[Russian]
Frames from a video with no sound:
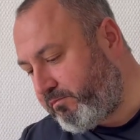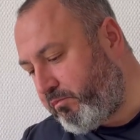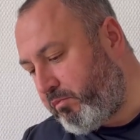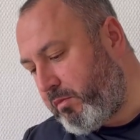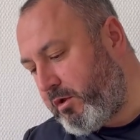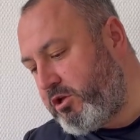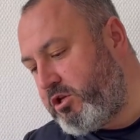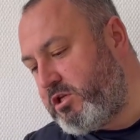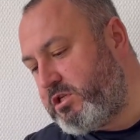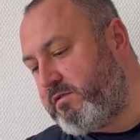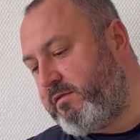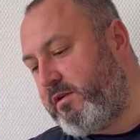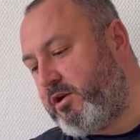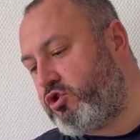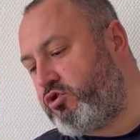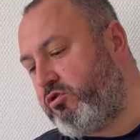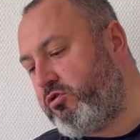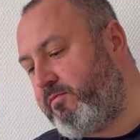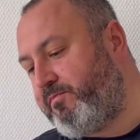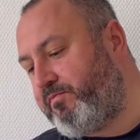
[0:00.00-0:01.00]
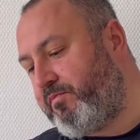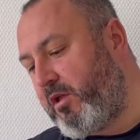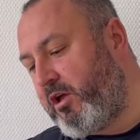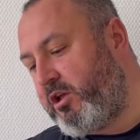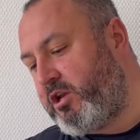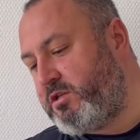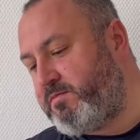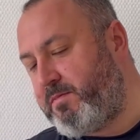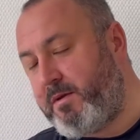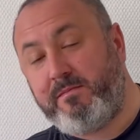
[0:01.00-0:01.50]
Единственное, что
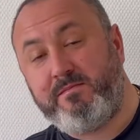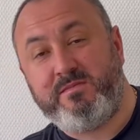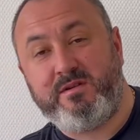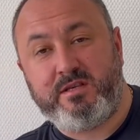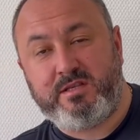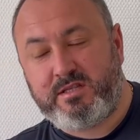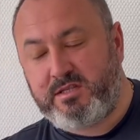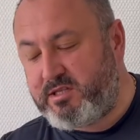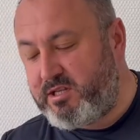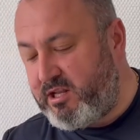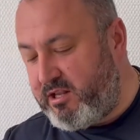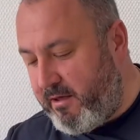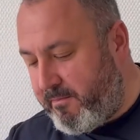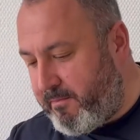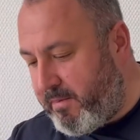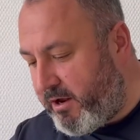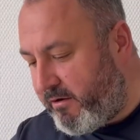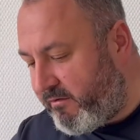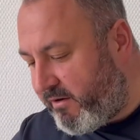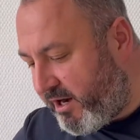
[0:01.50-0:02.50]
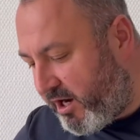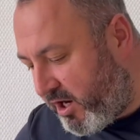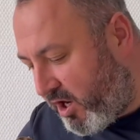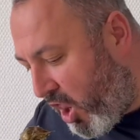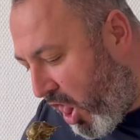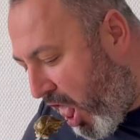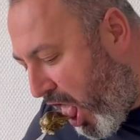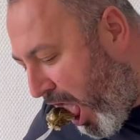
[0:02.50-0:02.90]
рис прям сильно переварен.